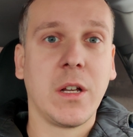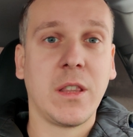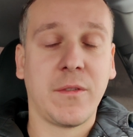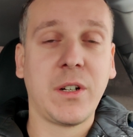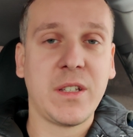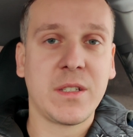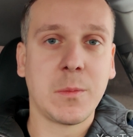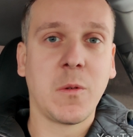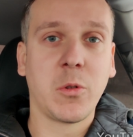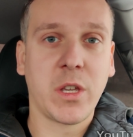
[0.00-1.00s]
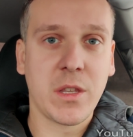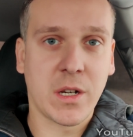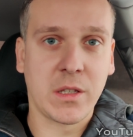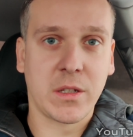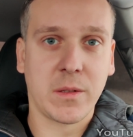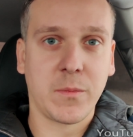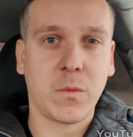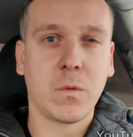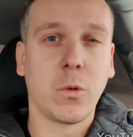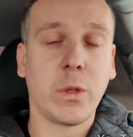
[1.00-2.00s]
на выходе самого генератора.
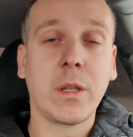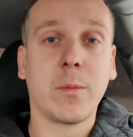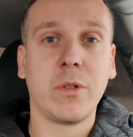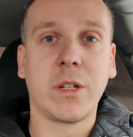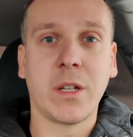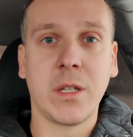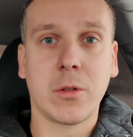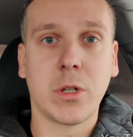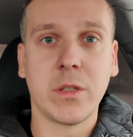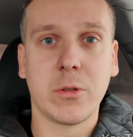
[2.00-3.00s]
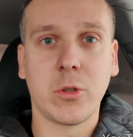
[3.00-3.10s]
Но надо быть крайне аккуратным,